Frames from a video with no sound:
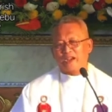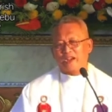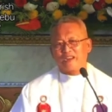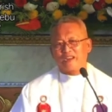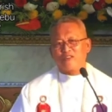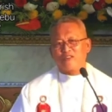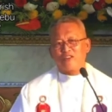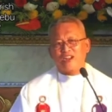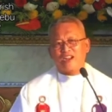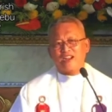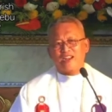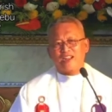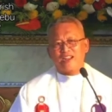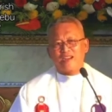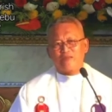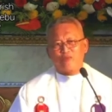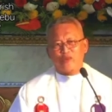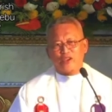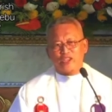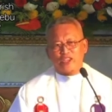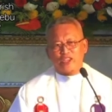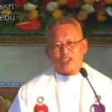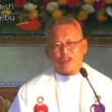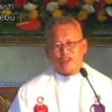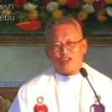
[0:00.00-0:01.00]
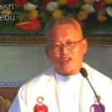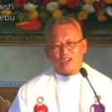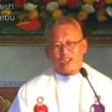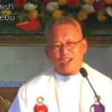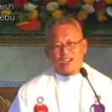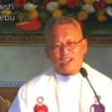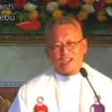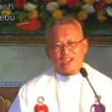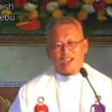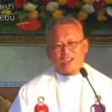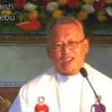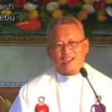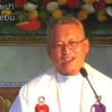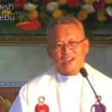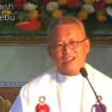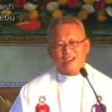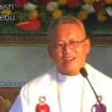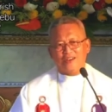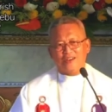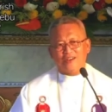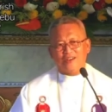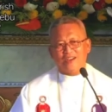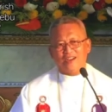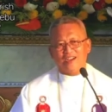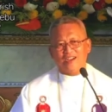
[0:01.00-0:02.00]
Para gud anang moingon
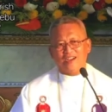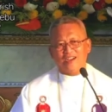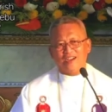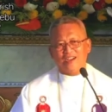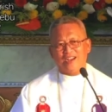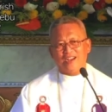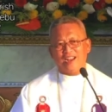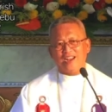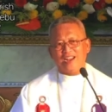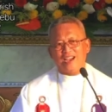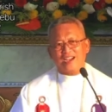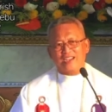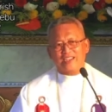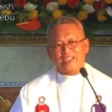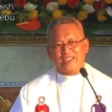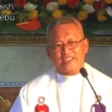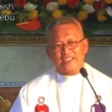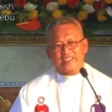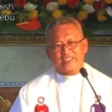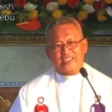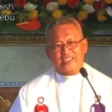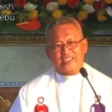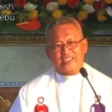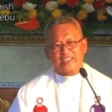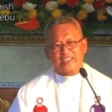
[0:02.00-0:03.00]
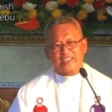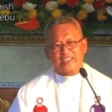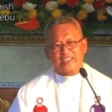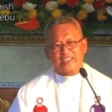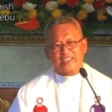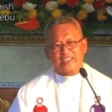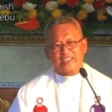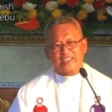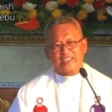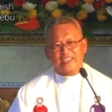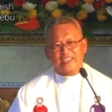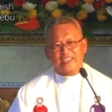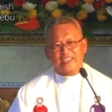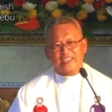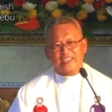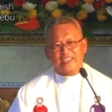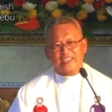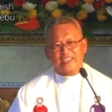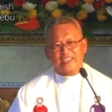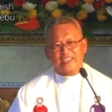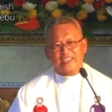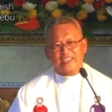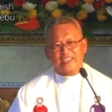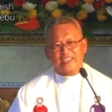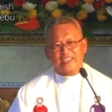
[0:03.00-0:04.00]
ang lalaki sa iyang uyab
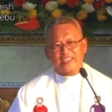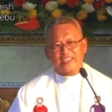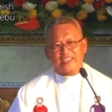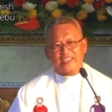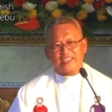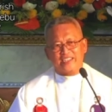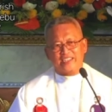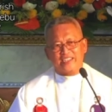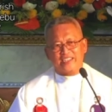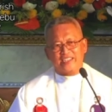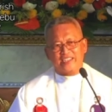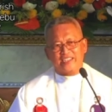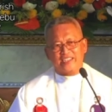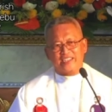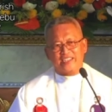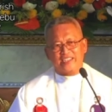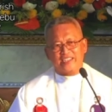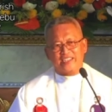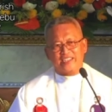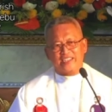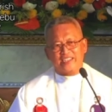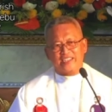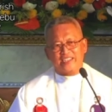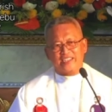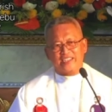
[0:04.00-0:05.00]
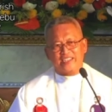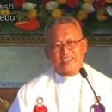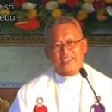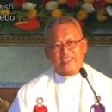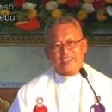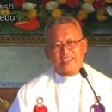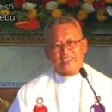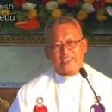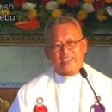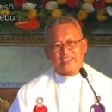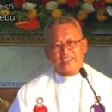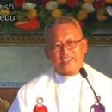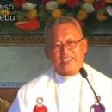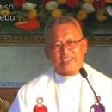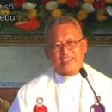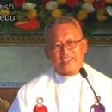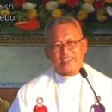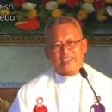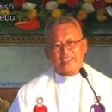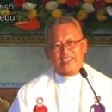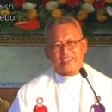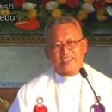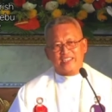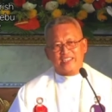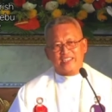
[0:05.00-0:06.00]
nga babae, I love you very much.
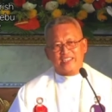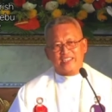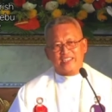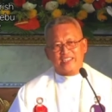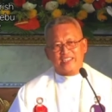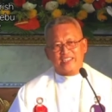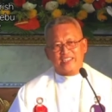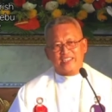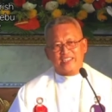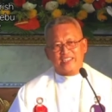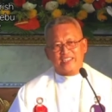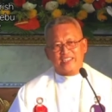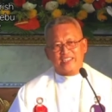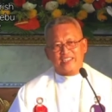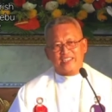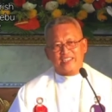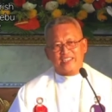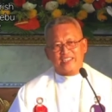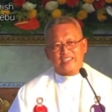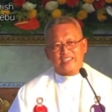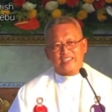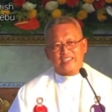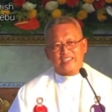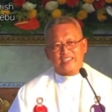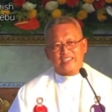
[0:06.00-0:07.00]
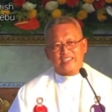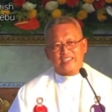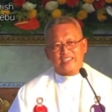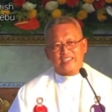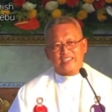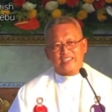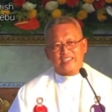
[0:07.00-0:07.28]
Nya